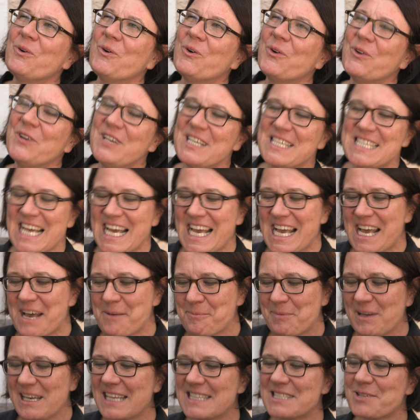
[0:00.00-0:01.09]
Und
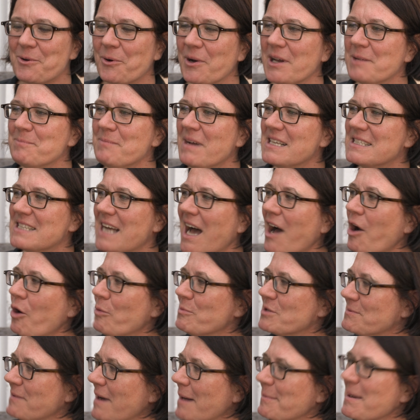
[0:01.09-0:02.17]
bin jetzt heute mal da,
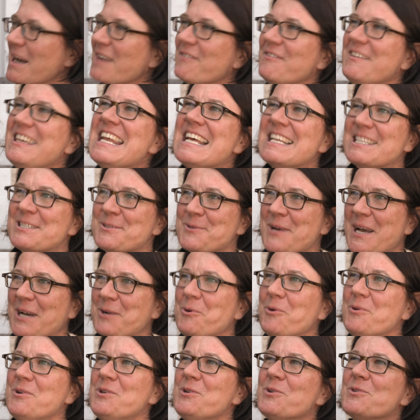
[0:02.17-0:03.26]
um Schwabach wieder zu
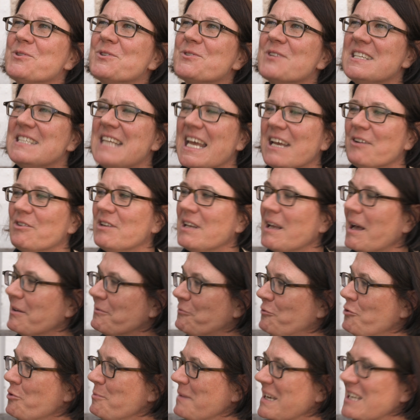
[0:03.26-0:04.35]
erkunden und zu entdecken und
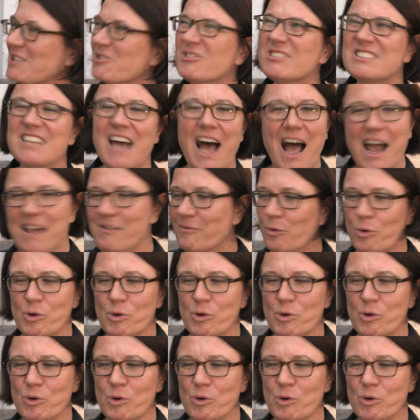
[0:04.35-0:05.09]
fühle mich total